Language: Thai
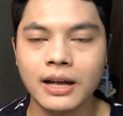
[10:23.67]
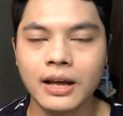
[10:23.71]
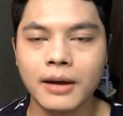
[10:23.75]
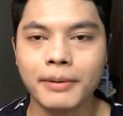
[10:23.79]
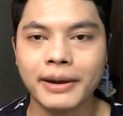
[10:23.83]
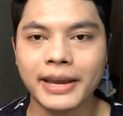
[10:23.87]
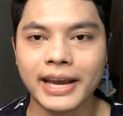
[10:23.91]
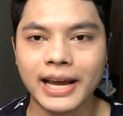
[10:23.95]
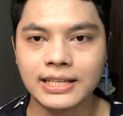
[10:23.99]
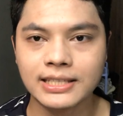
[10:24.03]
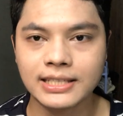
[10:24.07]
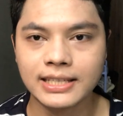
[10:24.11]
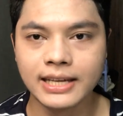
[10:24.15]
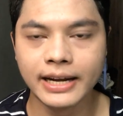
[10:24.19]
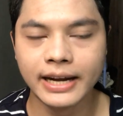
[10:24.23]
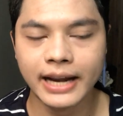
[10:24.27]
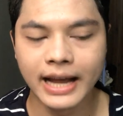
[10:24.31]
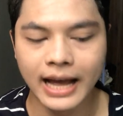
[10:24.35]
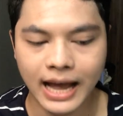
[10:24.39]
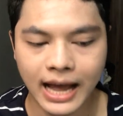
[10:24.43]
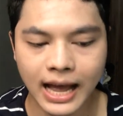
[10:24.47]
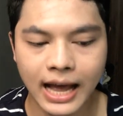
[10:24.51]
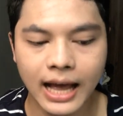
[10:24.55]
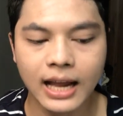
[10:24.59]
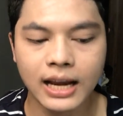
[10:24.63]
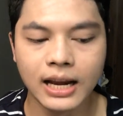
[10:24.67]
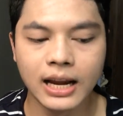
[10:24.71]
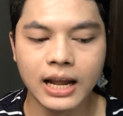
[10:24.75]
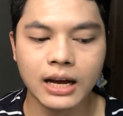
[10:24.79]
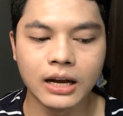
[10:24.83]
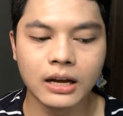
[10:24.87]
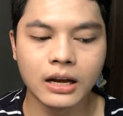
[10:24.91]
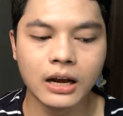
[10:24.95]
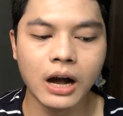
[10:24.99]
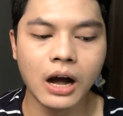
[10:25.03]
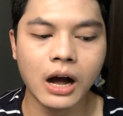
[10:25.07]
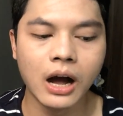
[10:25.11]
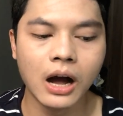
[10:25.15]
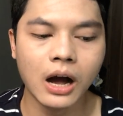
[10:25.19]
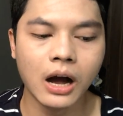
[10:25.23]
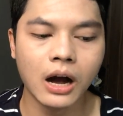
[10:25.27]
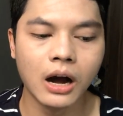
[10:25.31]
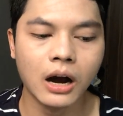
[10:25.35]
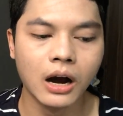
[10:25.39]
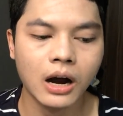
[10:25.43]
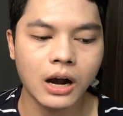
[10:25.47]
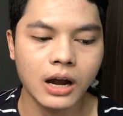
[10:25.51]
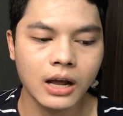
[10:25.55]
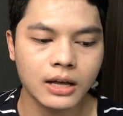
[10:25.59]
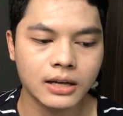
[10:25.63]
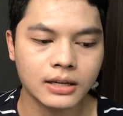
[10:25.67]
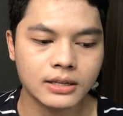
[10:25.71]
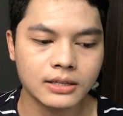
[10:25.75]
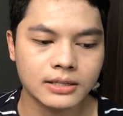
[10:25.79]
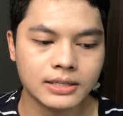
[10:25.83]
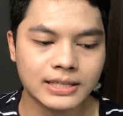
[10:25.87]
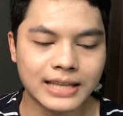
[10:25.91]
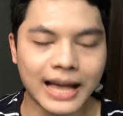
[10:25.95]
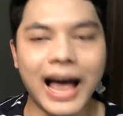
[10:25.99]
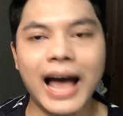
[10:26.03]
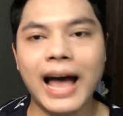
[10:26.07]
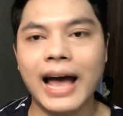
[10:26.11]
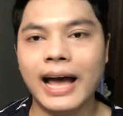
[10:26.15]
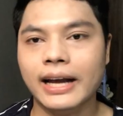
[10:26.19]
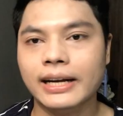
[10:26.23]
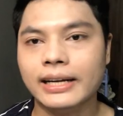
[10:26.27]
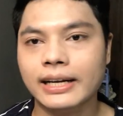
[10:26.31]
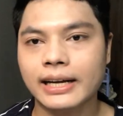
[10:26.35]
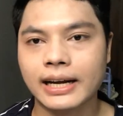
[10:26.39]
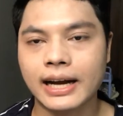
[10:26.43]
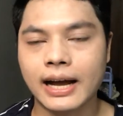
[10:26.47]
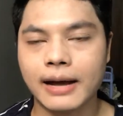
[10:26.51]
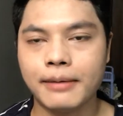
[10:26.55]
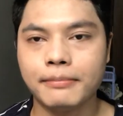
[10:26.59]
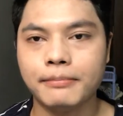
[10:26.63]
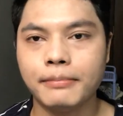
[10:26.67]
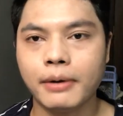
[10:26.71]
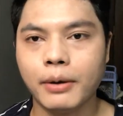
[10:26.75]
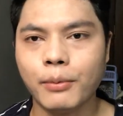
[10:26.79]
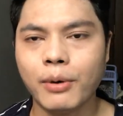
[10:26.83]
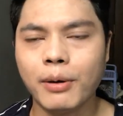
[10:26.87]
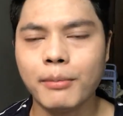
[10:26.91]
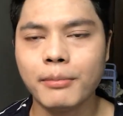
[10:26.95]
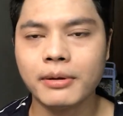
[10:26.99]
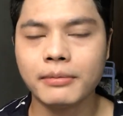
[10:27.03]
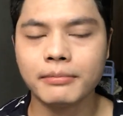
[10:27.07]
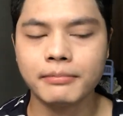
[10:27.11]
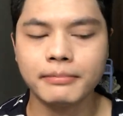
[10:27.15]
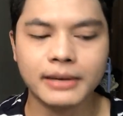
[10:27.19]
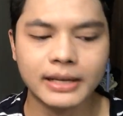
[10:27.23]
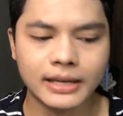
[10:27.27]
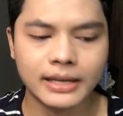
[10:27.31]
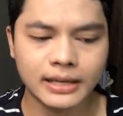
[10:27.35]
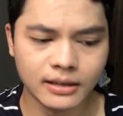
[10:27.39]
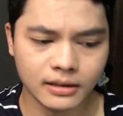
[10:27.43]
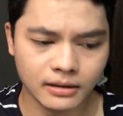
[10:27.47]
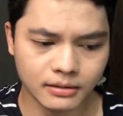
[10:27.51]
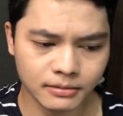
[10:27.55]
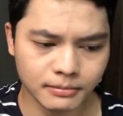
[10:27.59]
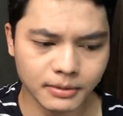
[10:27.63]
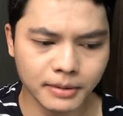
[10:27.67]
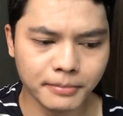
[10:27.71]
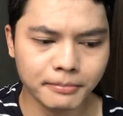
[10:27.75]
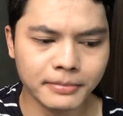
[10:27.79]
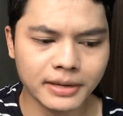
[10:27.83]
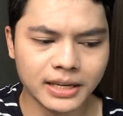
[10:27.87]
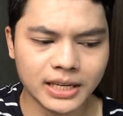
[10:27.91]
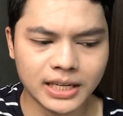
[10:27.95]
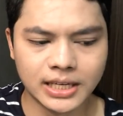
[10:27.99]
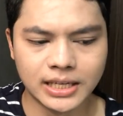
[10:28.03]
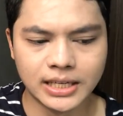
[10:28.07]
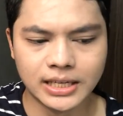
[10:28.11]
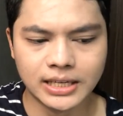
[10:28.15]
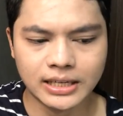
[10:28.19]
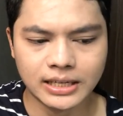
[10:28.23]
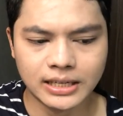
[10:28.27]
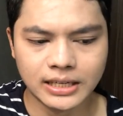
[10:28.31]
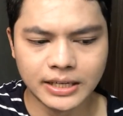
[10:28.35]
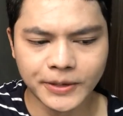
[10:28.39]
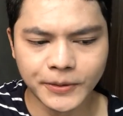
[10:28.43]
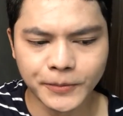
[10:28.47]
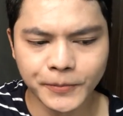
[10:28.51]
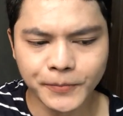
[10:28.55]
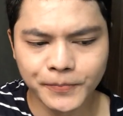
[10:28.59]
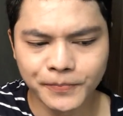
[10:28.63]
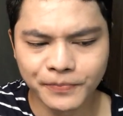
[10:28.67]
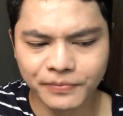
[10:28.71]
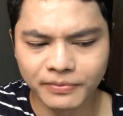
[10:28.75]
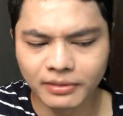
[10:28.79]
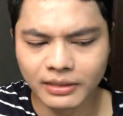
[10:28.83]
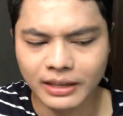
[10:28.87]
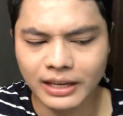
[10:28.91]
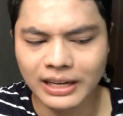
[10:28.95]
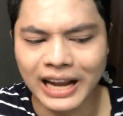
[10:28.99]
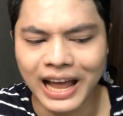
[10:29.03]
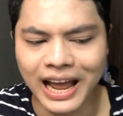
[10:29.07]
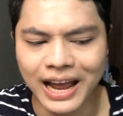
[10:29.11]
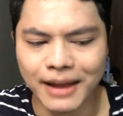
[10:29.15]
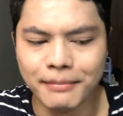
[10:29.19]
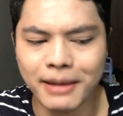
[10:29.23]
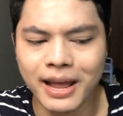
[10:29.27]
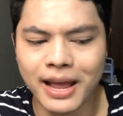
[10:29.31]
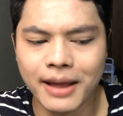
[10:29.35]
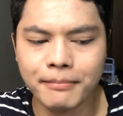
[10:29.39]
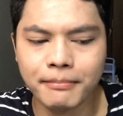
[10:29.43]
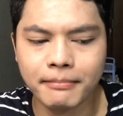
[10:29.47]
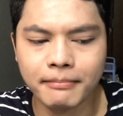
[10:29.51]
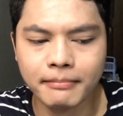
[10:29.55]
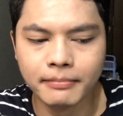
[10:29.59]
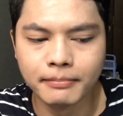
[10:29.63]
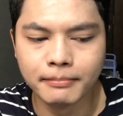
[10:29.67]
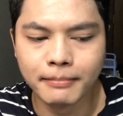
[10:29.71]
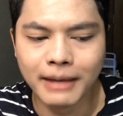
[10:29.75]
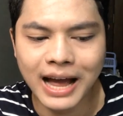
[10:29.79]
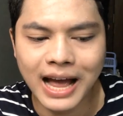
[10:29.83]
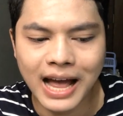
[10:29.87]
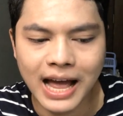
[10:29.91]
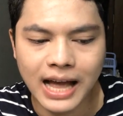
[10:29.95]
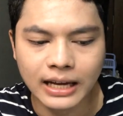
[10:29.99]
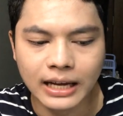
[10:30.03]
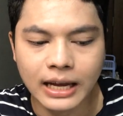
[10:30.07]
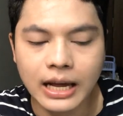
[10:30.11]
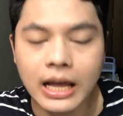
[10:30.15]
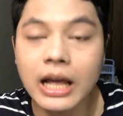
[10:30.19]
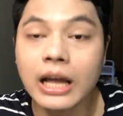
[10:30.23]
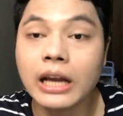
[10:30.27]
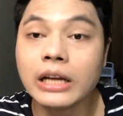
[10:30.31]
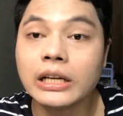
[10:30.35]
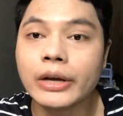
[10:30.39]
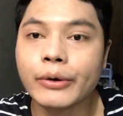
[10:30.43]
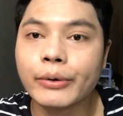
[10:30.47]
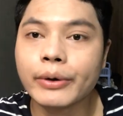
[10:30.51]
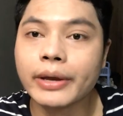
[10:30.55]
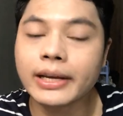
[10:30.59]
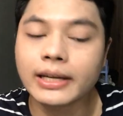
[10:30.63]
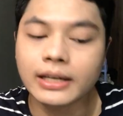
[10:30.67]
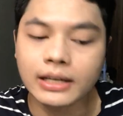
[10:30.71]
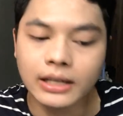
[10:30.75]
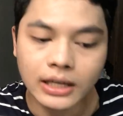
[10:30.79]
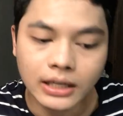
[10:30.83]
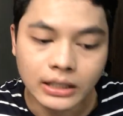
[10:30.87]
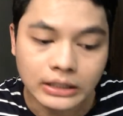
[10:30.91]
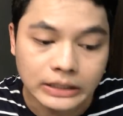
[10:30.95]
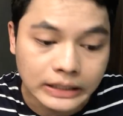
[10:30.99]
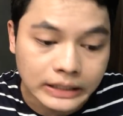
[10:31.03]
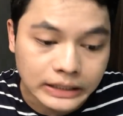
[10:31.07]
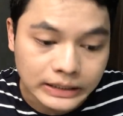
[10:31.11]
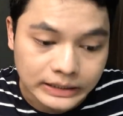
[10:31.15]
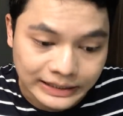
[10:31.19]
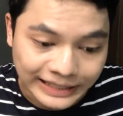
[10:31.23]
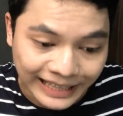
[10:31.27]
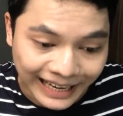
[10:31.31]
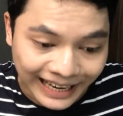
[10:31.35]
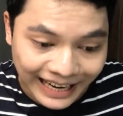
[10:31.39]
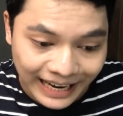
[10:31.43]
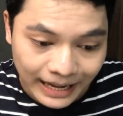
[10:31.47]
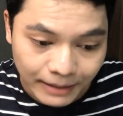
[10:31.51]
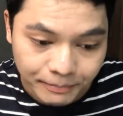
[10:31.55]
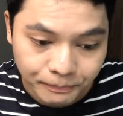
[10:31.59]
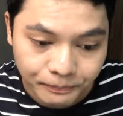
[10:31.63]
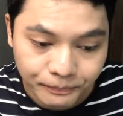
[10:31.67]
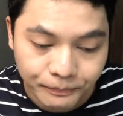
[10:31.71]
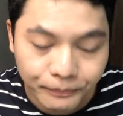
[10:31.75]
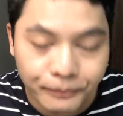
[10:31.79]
พยัญชนะแล้วก็สะนะครับเพราะว่ามันมีมันมีหลายแบบมากแล้วอีกเรื่องหนึ่งนะครับ